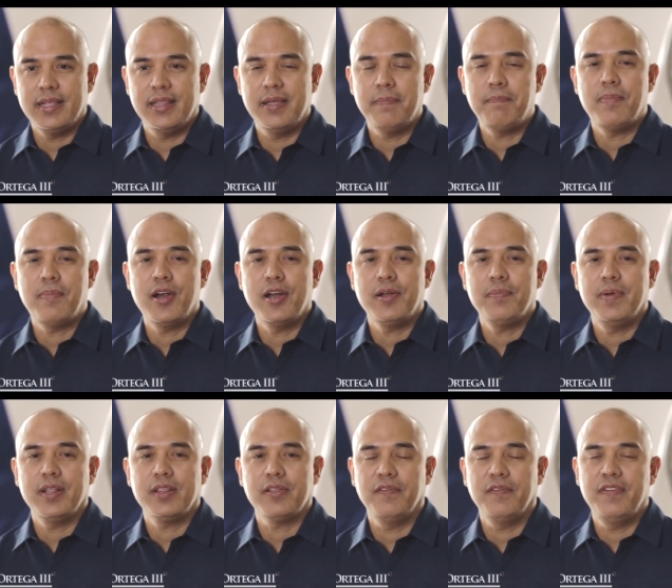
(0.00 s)
the
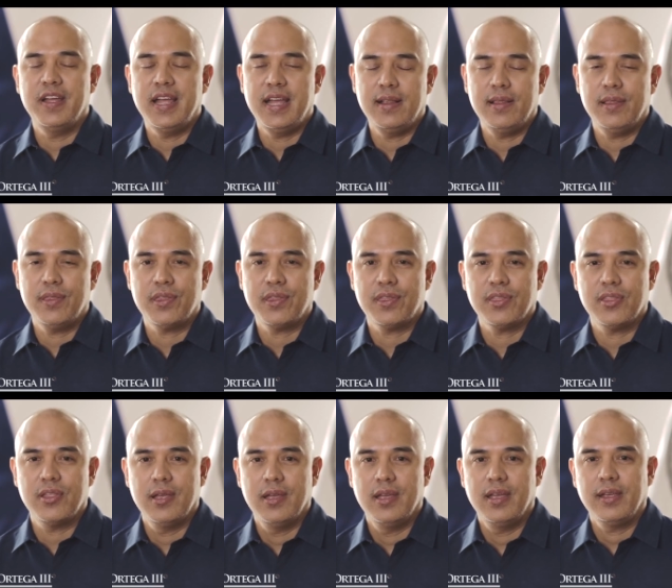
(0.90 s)
Department of Health
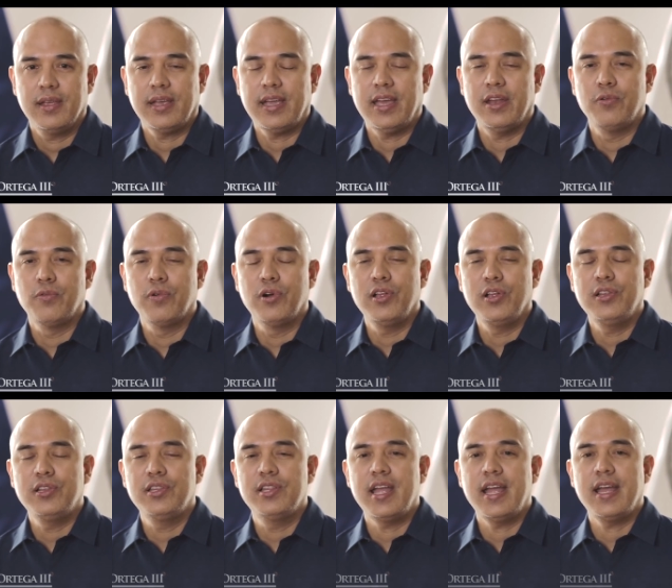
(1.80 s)
ken
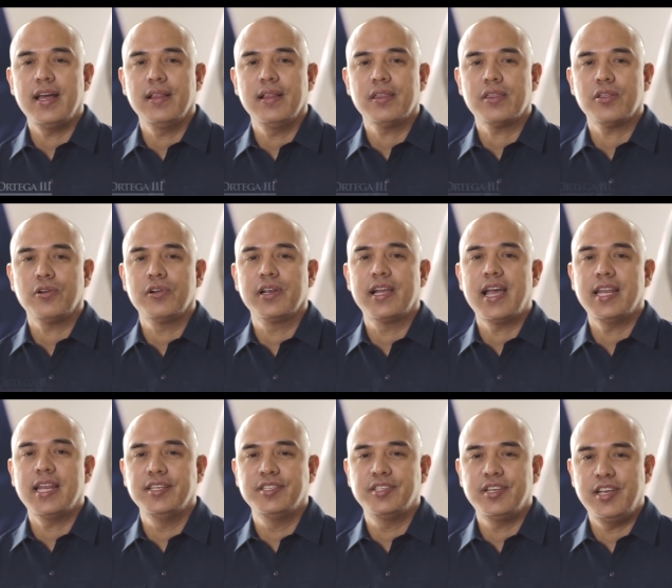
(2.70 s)
World Health
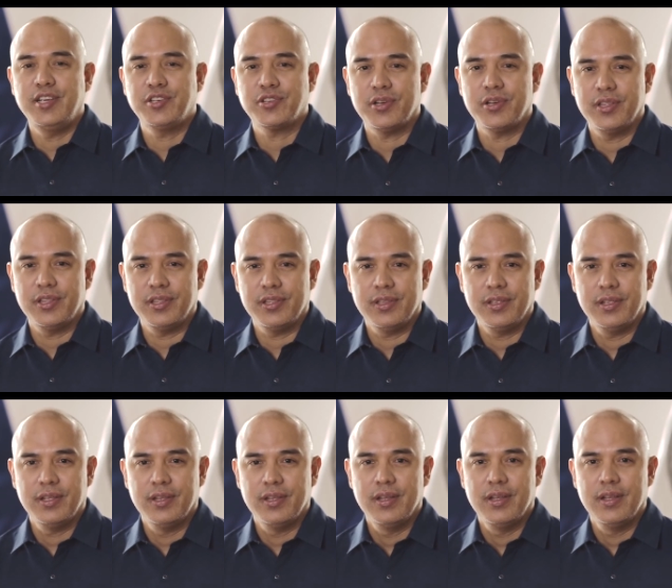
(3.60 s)
Organization
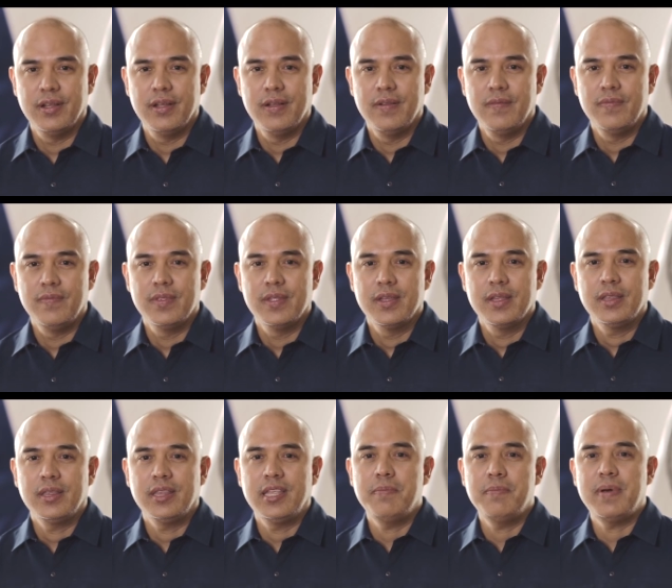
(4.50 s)

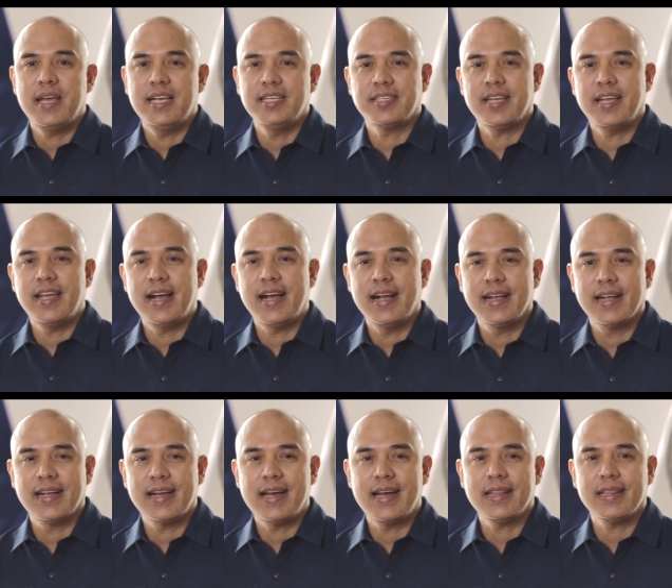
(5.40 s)
ti
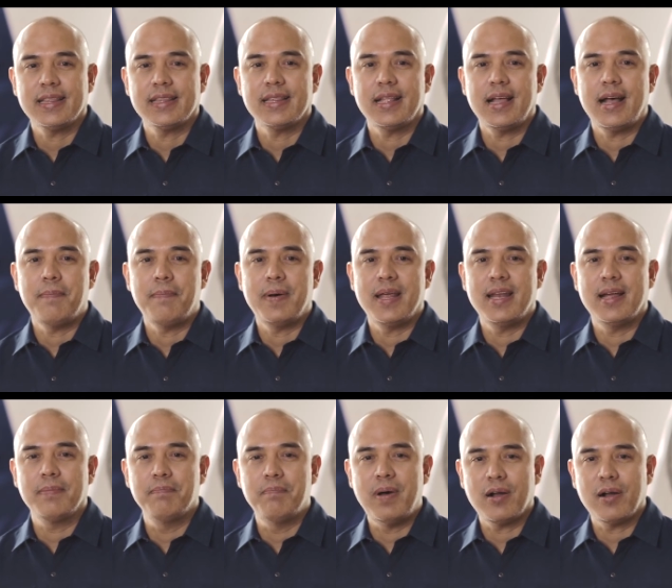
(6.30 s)
maisayangkat a
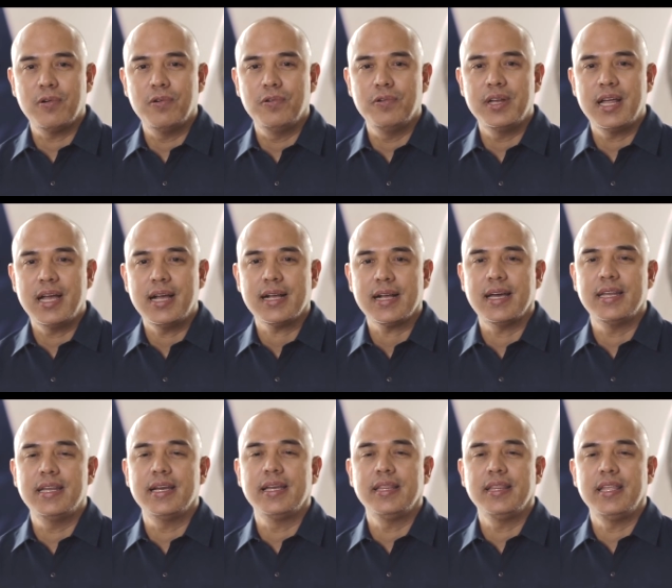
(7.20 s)
panagbakuna
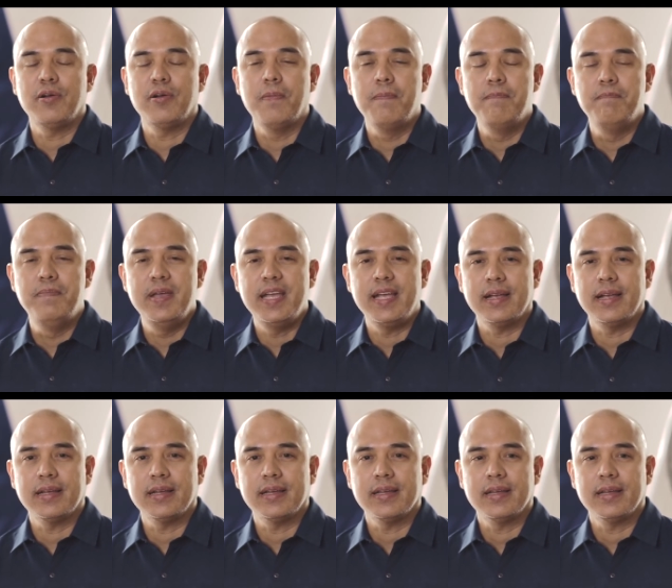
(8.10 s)
kadagiti ubbing